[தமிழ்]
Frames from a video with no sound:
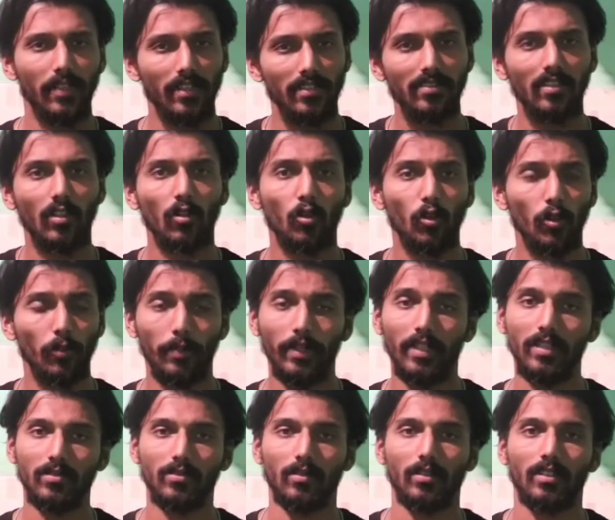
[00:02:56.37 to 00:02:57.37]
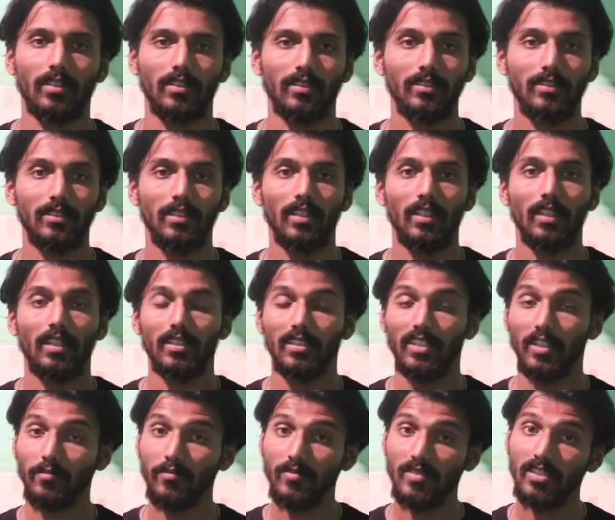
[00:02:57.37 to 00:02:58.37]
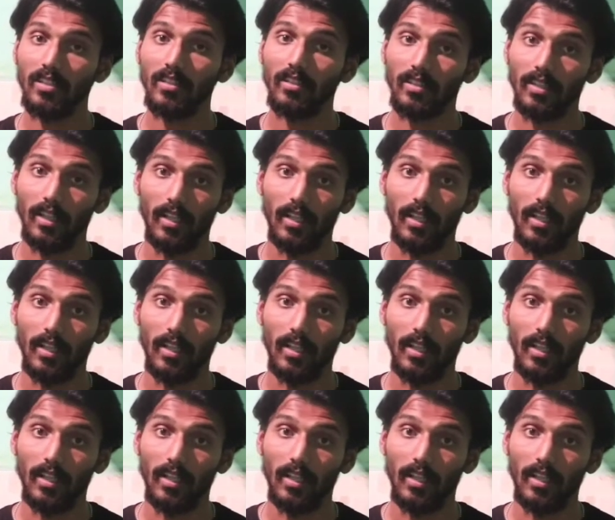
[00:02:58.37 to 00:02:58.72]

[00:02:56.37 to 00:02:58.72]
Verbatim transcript: பெருசாக குறிப்பிட்டு சொல்கிறது எம்ஜிஆர்